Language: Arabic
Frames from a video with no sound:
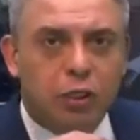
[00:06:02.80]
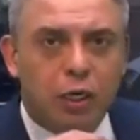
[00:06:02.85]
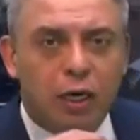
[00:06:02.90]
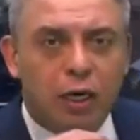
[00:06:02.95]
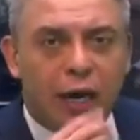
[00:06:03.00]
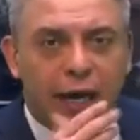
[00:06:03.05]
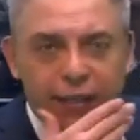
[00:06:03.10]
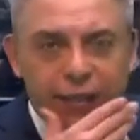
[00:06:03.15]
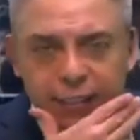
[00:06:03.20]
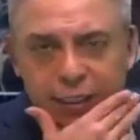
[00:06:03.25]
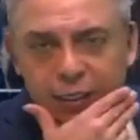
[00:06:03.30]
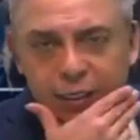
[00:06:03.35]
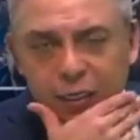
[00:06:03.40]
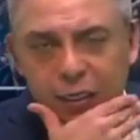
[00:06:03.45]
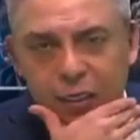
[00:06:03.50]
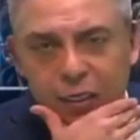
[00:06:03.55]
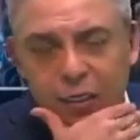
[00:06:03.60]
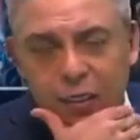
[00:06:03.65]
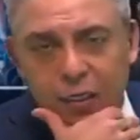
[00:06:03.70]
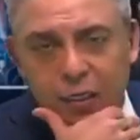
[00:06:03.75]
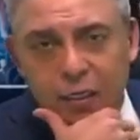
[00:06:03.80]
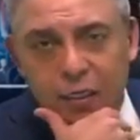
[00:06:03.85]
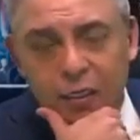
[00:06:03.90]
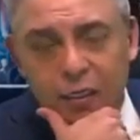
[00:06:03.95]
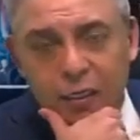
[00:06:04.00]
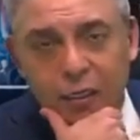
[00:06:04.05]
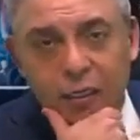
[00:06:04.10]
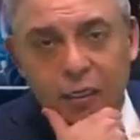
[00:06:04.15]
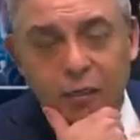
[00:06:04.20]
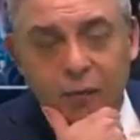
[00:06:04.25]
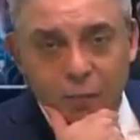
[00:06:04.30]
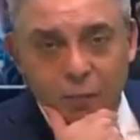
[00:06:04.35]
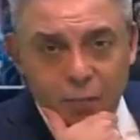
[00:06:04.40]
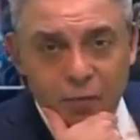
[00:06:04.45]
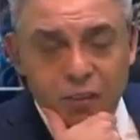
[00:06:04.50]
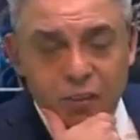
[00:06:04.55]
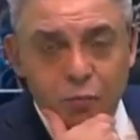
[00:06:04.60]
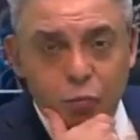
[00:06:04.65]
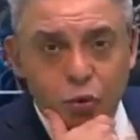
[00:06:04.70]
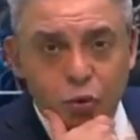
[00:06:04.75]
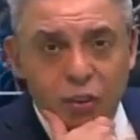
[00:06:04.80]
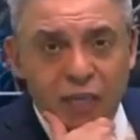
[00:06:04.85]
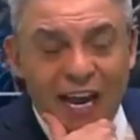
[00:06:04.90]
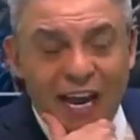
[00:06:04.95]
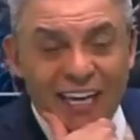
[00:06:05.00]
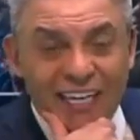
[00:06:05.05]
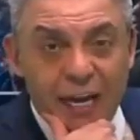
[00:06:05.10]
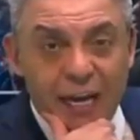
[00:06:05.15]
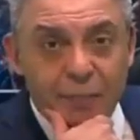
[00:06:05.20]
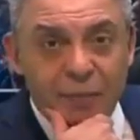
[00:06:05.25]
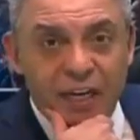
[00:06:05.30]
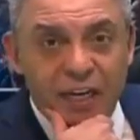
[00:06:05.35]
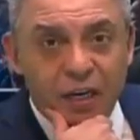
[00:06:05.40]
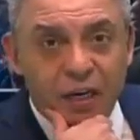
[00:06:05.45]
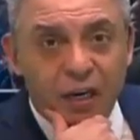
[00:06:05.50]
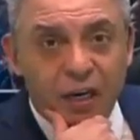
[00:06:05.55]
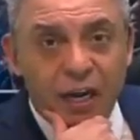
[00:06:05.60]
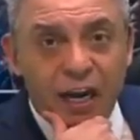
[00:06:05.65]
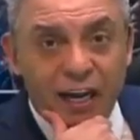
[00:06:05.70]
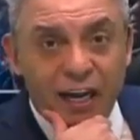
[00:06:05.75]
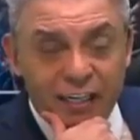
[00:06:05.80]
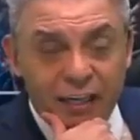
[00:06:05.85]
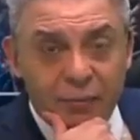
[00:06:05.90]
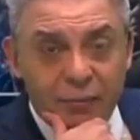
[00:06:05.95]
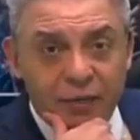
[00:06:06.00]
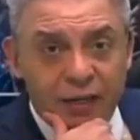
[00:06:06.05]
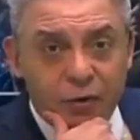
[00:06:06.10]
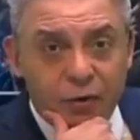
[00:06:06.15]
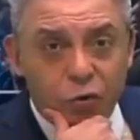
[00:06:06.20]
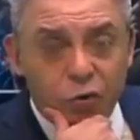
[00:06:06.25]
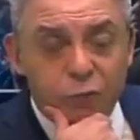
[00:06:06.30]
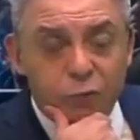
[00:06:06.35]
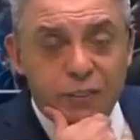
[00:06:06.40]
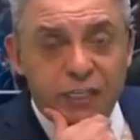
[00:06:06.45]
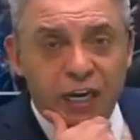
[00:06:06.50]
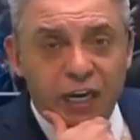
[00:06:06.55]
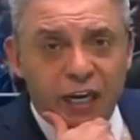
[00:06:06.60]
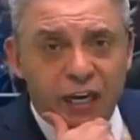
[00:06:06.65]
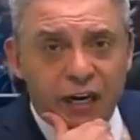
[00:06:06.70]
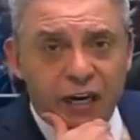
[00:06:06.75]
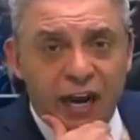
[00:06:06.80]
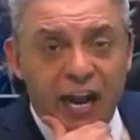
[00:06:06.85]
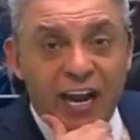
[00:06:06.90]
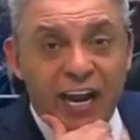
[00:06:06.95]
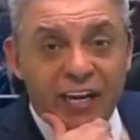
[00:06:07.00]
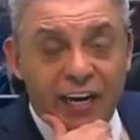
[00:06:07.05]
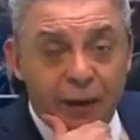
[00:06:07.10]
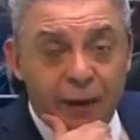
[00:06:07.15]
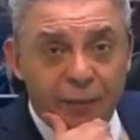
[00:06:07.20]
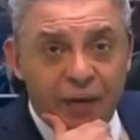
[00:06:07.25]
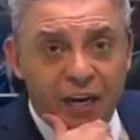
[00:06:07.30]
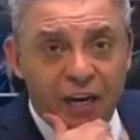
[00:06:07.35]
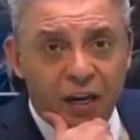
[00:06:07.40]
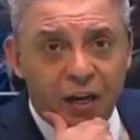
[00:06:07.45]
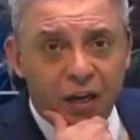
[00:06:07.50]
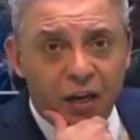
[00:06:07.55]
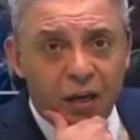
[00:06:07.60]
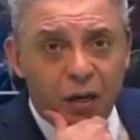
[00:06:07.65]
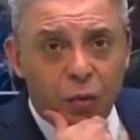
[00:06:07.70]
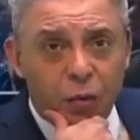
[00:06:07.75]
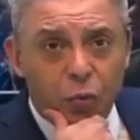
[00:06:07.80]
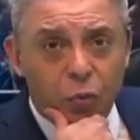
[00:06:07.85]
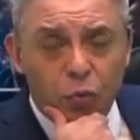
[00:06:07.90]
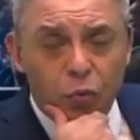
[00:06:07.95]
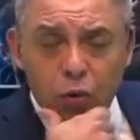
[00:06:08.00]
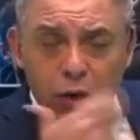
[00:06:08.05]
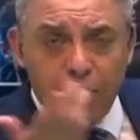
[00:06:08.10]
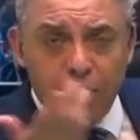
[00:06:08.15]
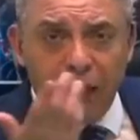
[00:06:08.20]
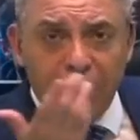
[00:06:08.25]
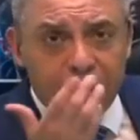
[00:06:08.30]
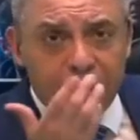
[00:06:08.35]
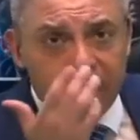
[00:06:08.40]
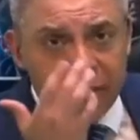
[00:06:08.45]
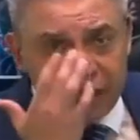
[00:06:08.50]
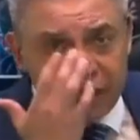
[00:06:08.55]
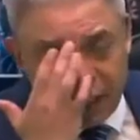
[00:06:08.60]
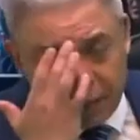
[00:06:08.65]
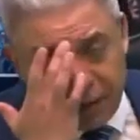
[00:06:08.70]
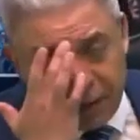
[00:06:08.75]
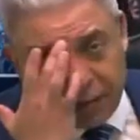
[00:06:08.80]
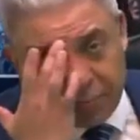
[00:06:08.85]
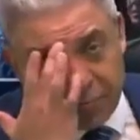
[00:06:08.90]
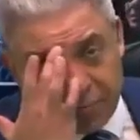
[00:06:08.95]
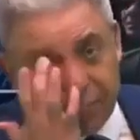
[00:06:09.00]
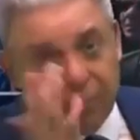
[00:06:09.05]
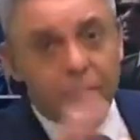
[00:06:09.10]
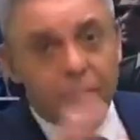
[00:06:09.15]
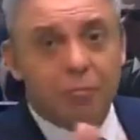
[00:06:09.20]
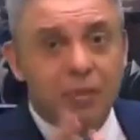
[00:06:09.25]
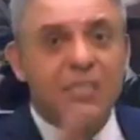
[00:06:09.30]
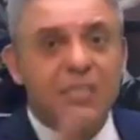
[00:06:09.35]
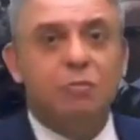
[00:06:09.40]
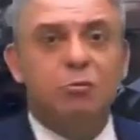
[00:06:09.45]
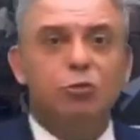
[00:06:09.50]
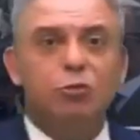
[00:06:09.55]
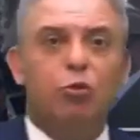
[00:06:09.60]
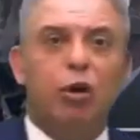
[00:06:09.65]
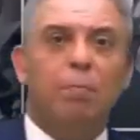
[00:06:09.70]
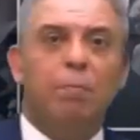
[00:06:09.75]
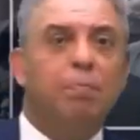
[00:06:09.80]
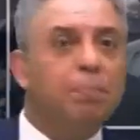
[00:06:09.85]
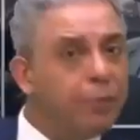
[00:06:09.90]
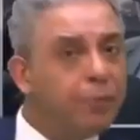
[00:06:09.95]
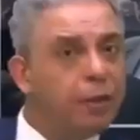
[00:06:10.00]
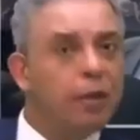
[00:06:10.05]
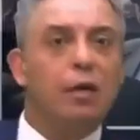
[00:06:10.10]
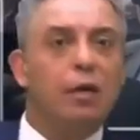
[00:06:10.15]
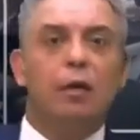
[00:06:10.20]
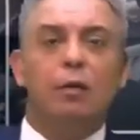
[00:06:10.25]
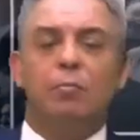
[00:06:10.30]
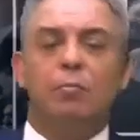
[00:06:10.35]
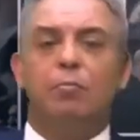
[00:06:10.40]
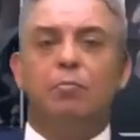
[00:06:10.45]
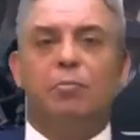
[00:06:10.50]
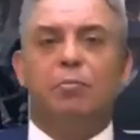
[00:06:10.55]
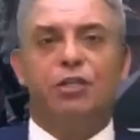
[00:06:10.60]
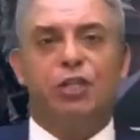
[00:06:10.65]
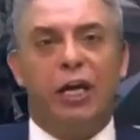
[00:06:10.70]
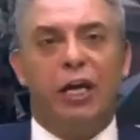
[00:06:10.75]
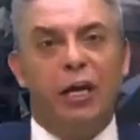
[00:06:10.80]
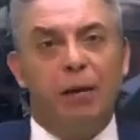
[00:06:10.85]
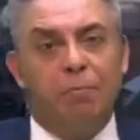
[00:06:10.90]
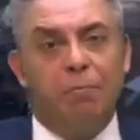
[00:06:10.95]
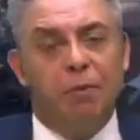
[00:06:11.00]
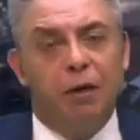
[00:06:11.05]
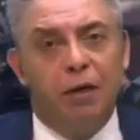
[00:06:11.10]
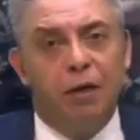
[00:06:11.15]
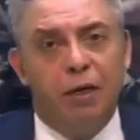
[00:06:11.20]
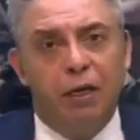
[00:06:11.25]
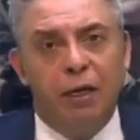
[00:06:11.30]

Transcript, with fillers: القطار العادي المظبوط ادمي ادمي وبسعر ادمي وبعدين تمام بس مش مهم مش عيب